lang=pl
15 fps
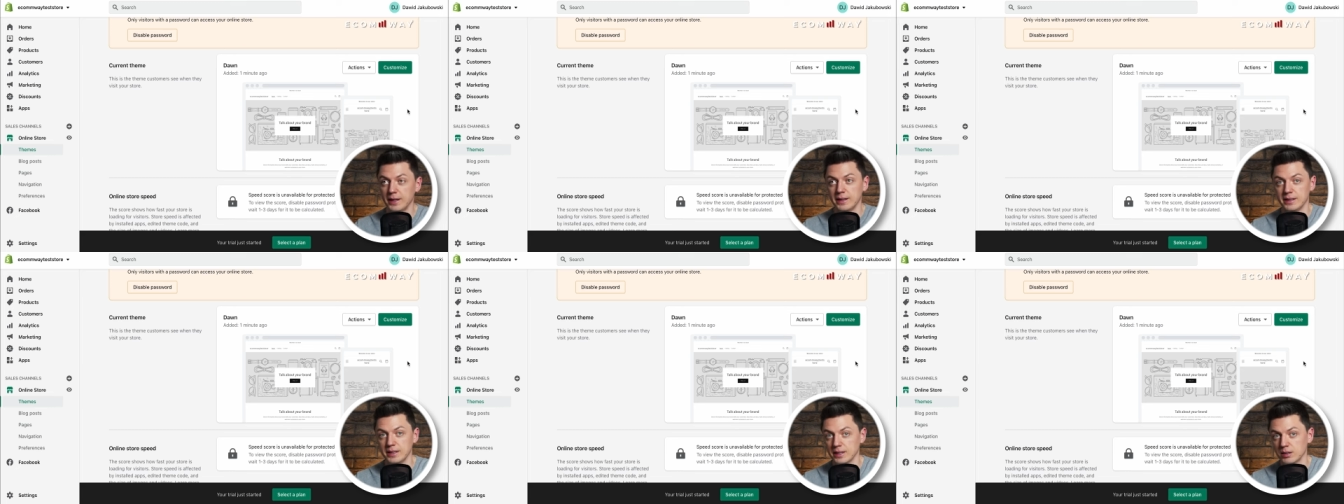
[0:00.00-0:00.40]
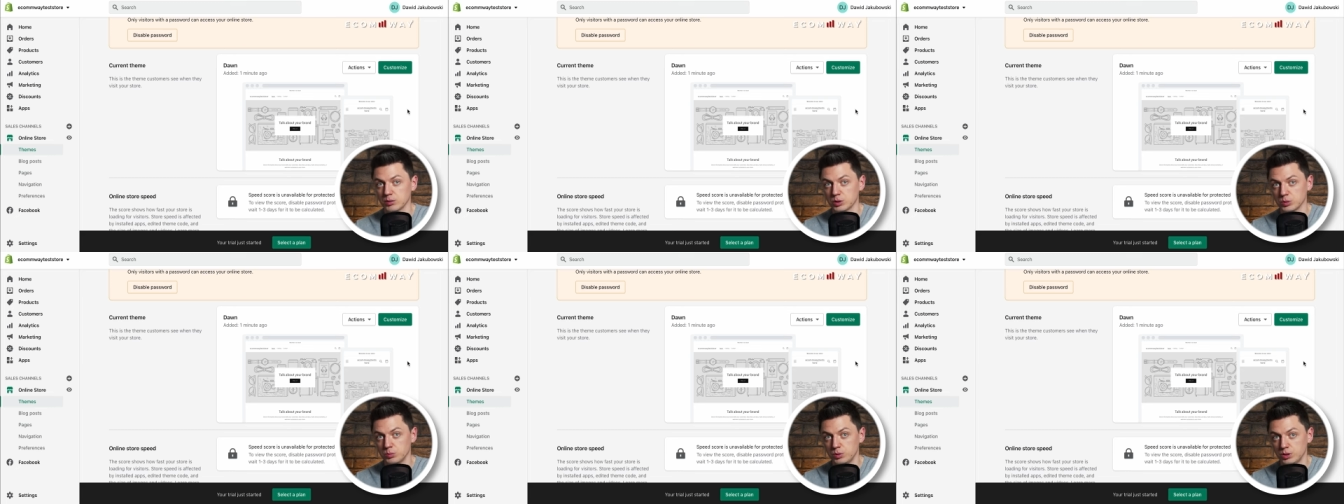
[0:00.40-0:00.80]
Ja
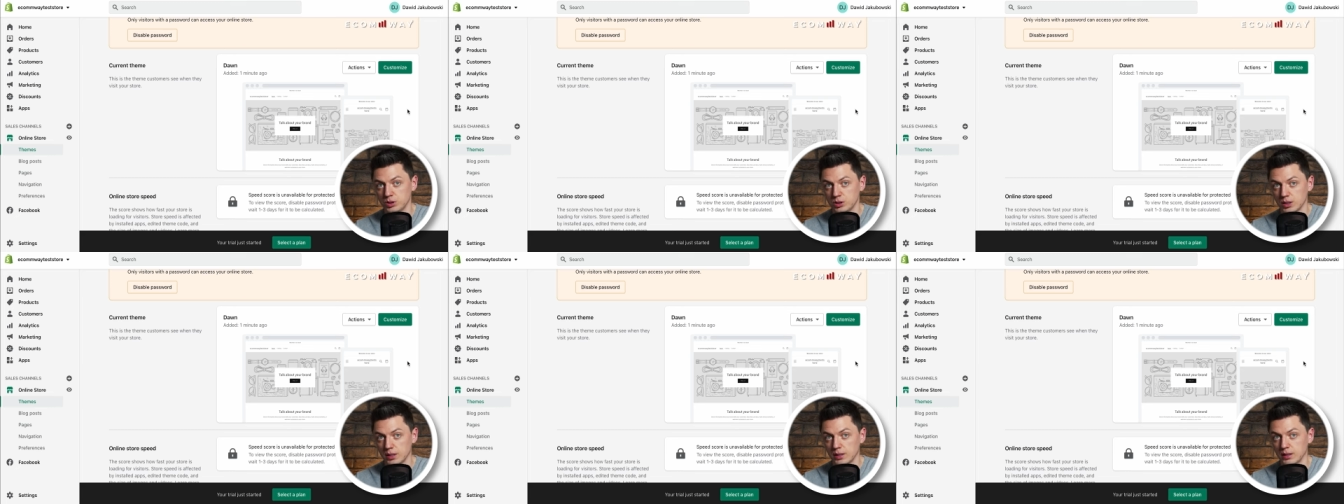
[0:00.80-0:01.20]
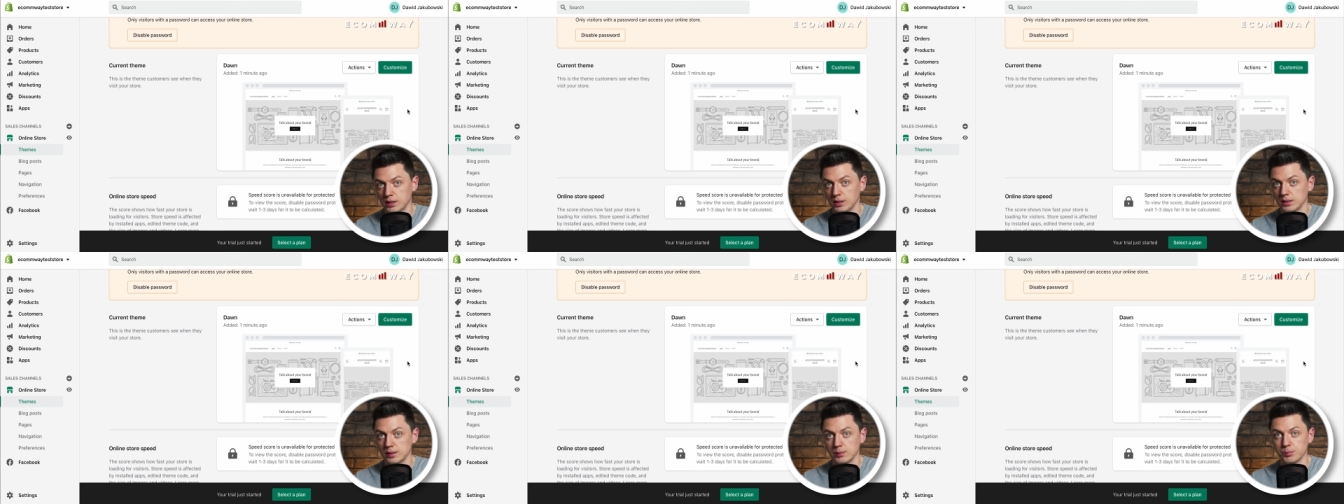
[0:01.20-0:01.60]
osobiście
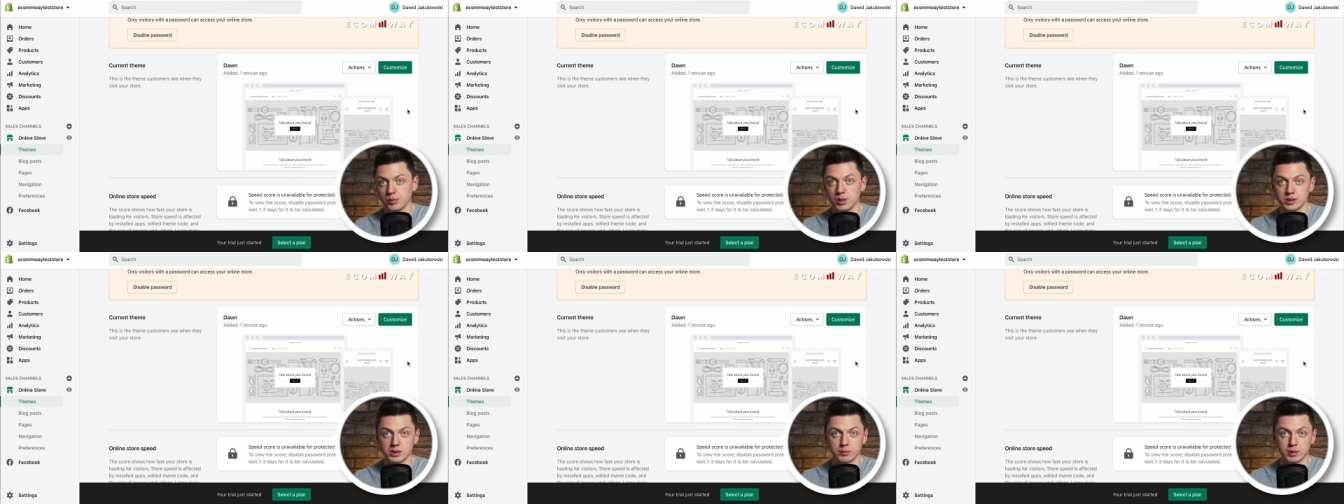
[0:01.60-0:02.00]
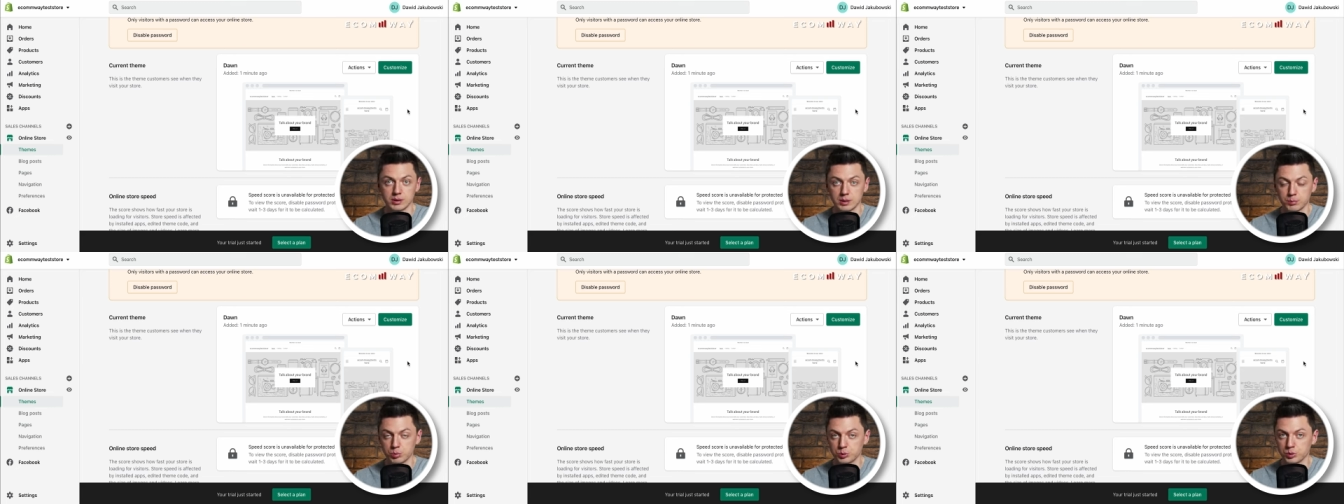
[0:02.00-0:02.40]
e, polecam na
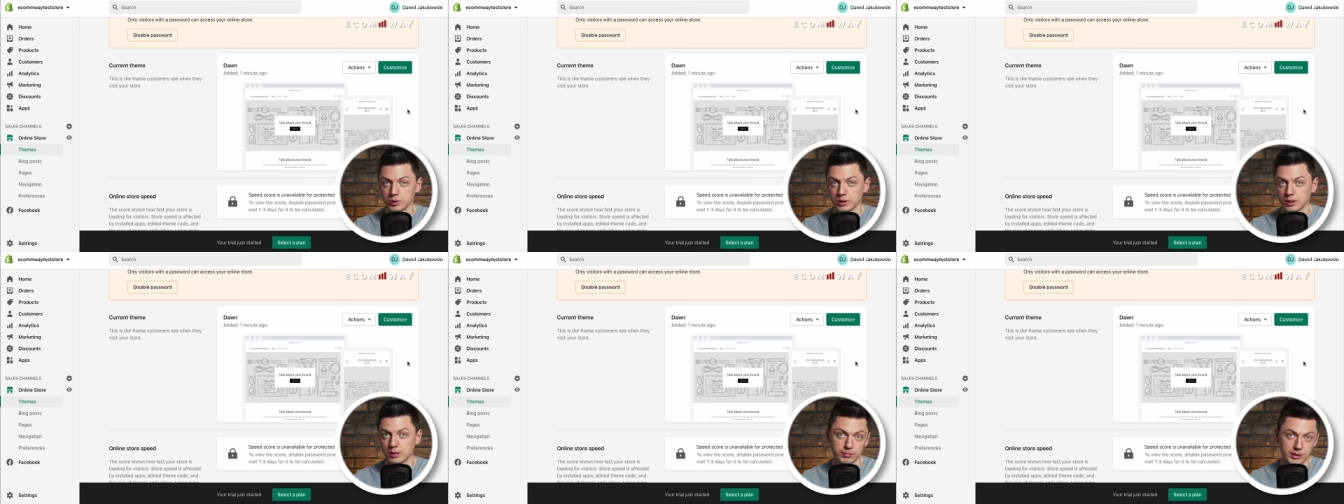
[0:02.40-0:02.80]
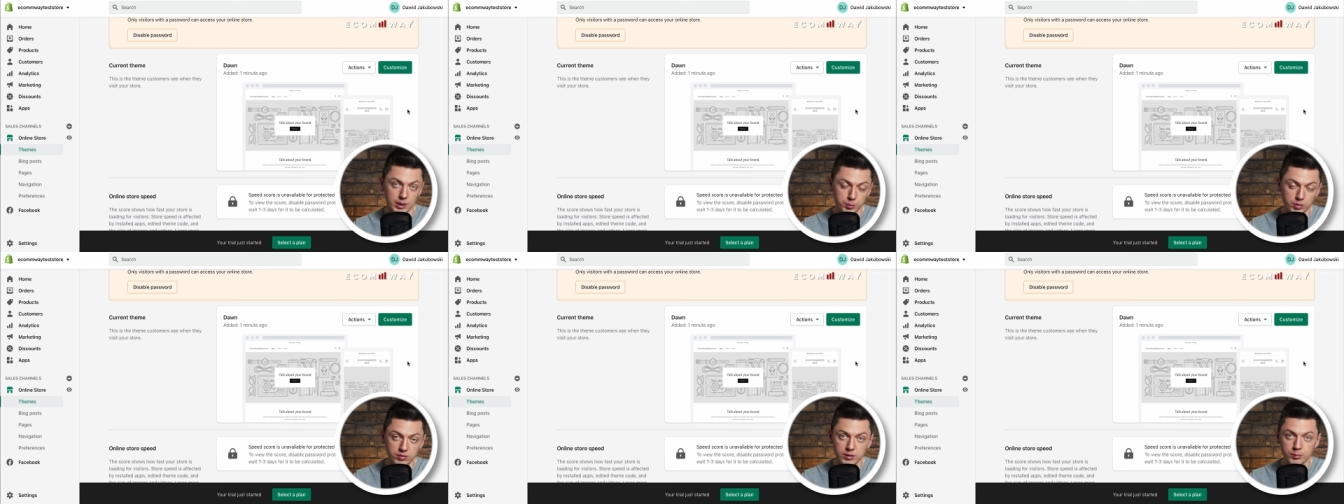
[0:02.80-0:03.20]
sam początek
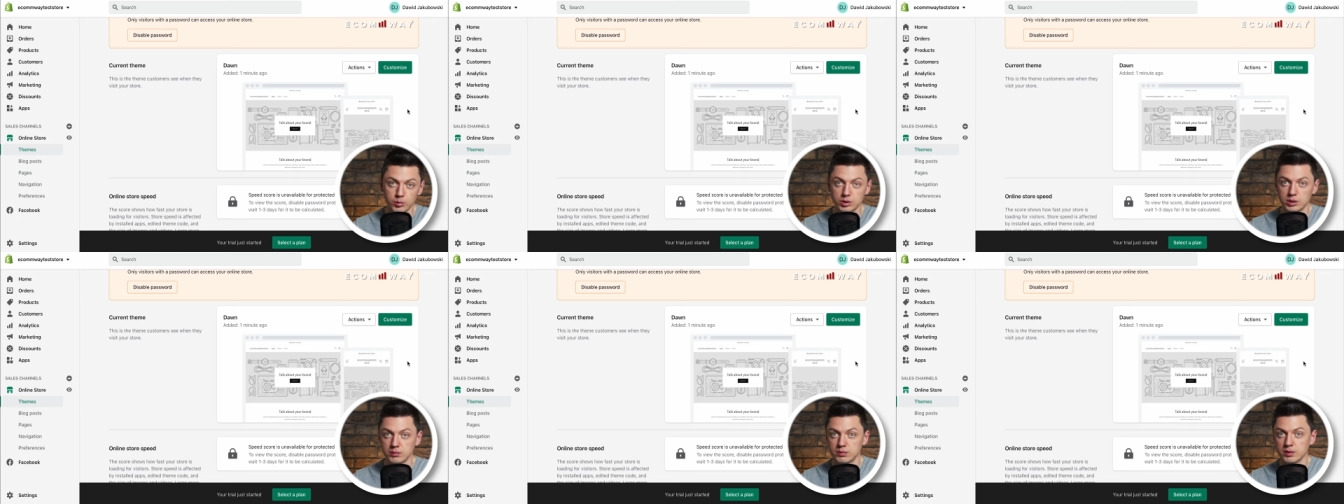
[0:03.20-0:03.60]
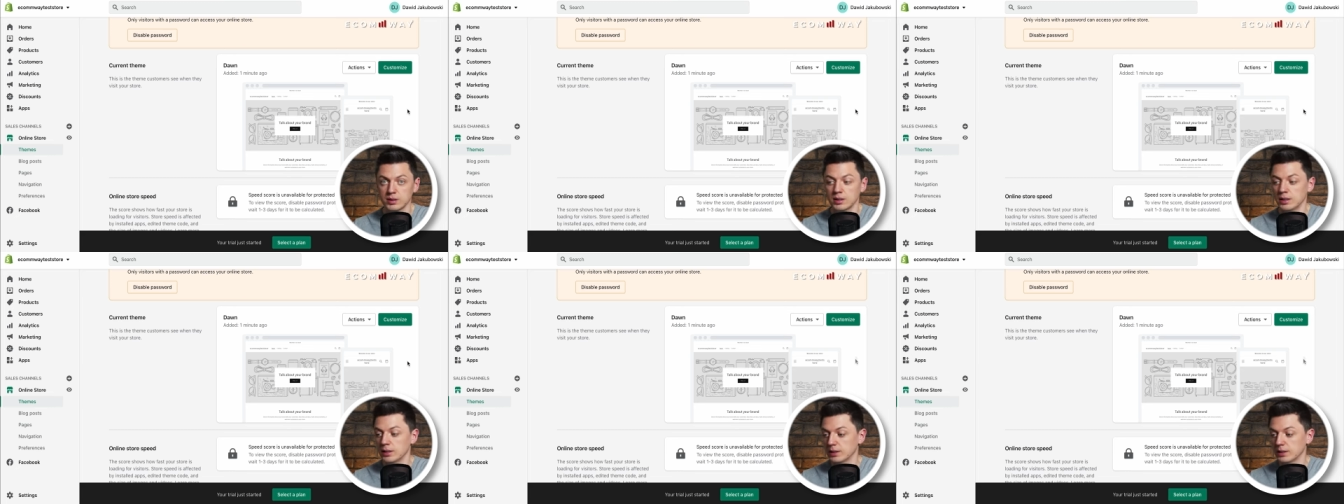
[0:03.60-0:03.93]
darmowe motywy.